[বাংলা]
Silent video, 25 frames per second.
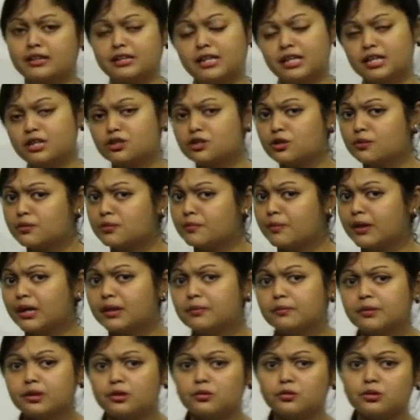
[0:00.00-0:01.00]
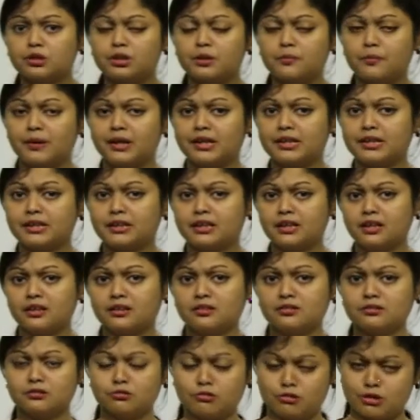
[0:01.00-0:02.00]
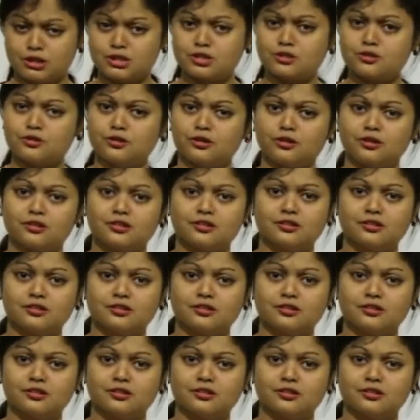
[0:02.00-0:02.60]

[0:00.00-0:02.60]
দেখি তো আমি করতে পারি কি না করেছো